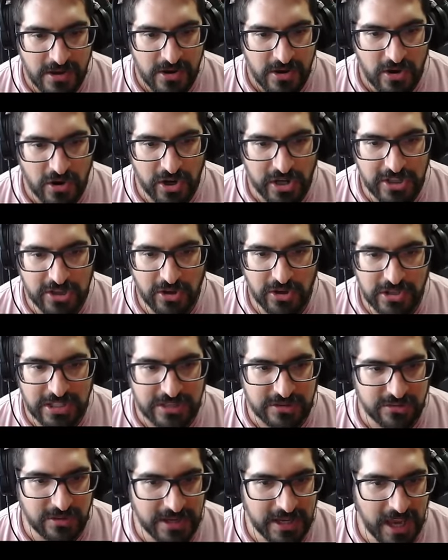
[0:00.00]
Ojito con
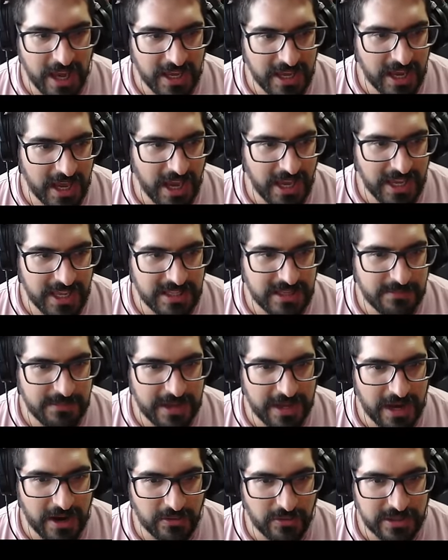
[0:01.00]
eso, hay, hay, hay
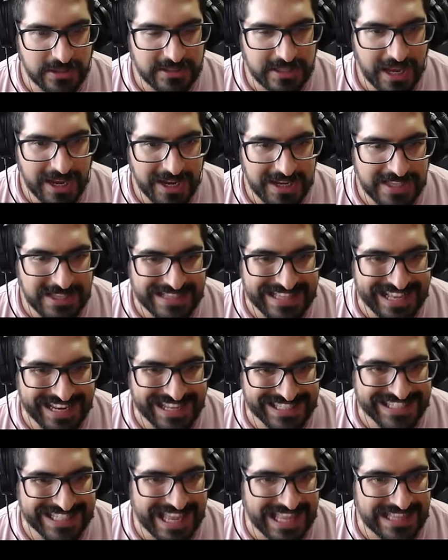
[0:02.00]
enemigauris, ¿ah?
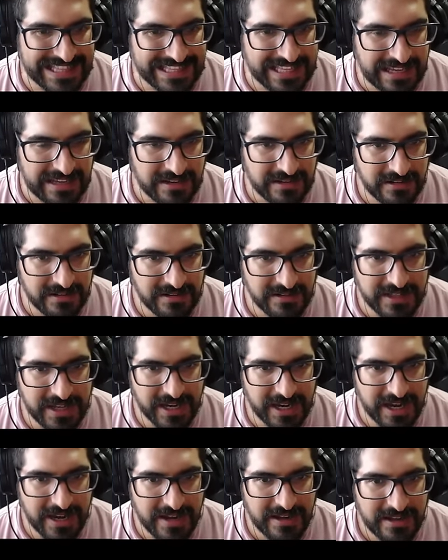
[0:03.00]
Interesante. Oh, y
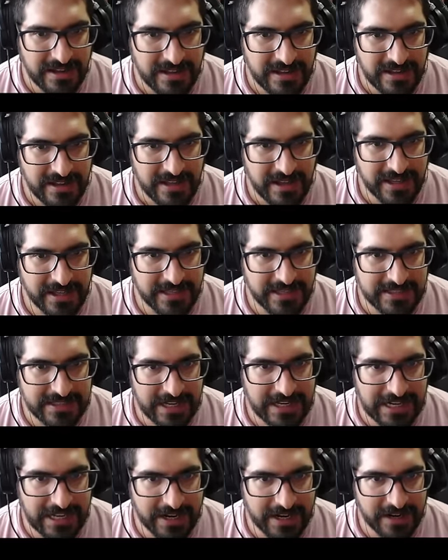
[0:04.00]
acá hay que
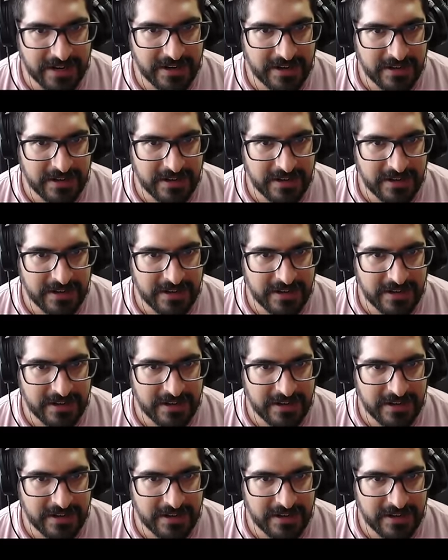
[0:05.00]
escalar.